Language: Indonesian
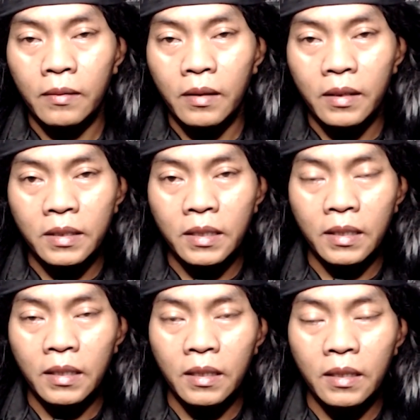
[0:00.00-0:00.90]

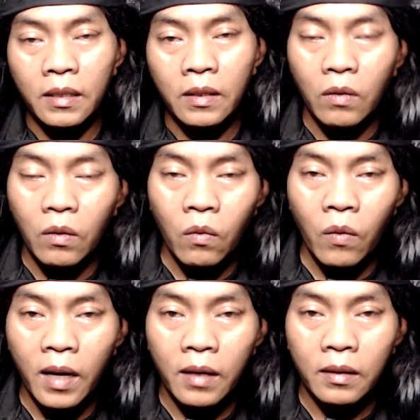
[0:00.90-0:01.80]
Rezeki ini,
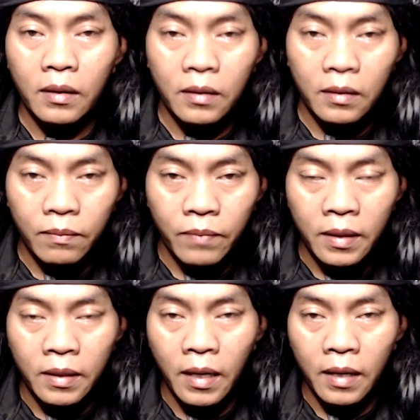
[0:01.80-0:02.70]
uang,
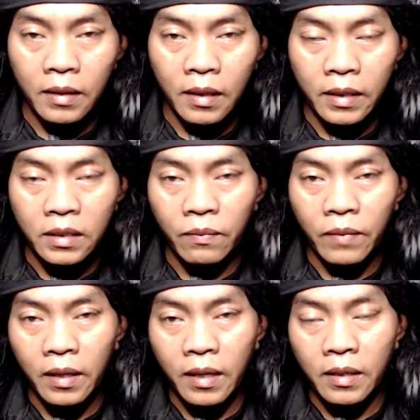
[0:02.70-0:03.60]
benda dan lain
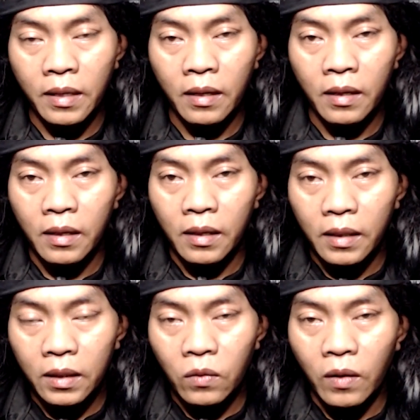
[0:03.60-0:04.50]
sebagainya
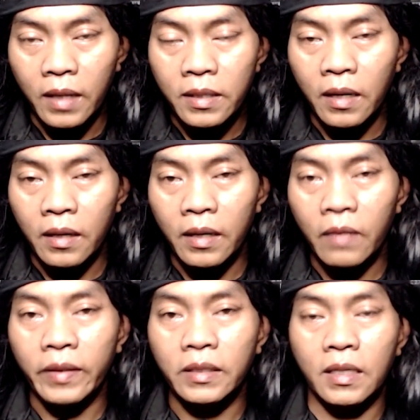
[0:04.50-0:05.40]
itu hanya
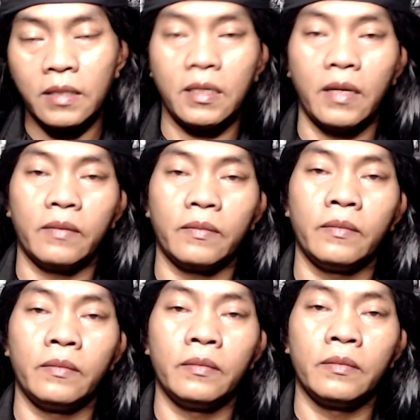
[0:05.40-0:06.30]
lewat saja.
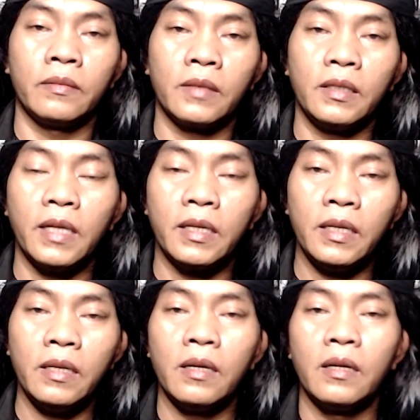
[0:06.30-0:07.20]

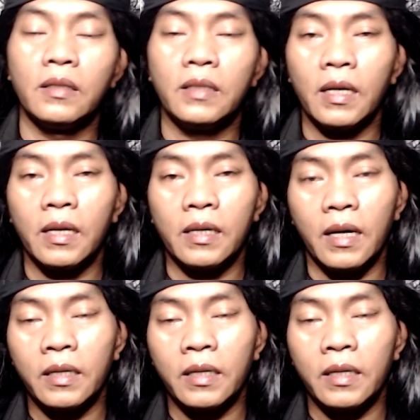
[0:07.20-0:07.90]
Jadi, janganlah ada